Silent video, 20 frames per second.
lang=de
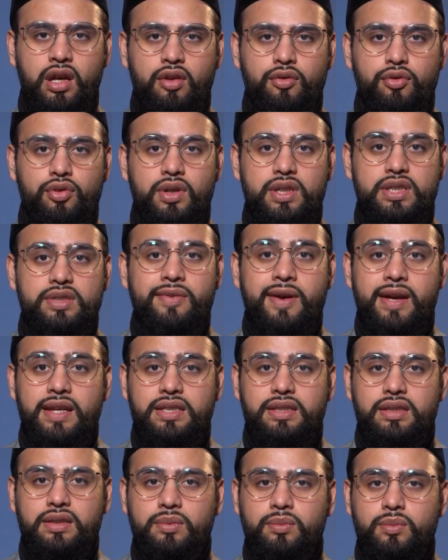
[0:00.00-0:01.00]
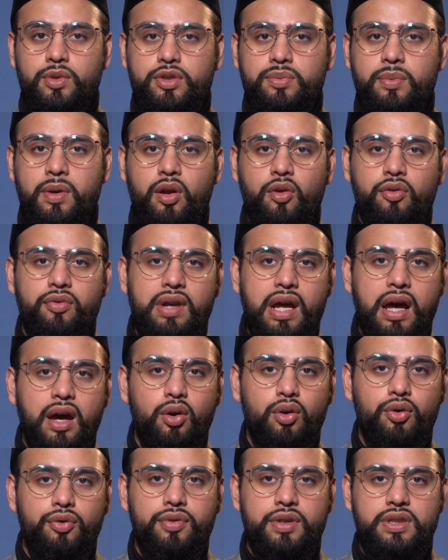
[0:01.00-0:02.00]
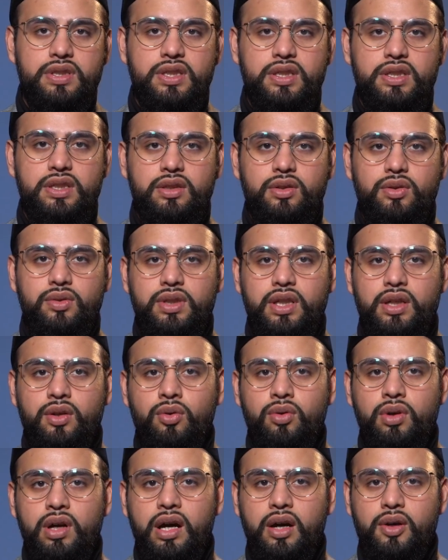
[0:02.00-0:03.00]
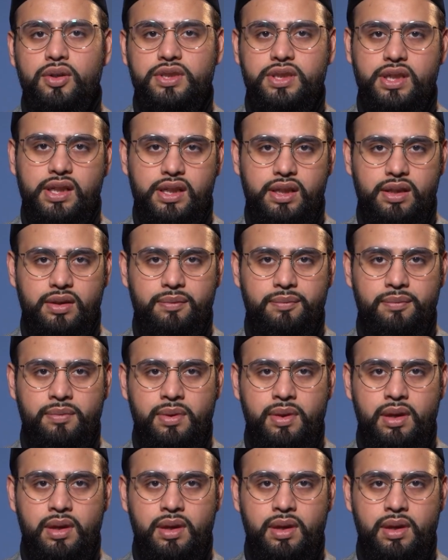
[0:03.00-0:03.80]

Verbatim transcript: Für das Fasten muss man auf Nahrung verzichten und den Hunger aushalten.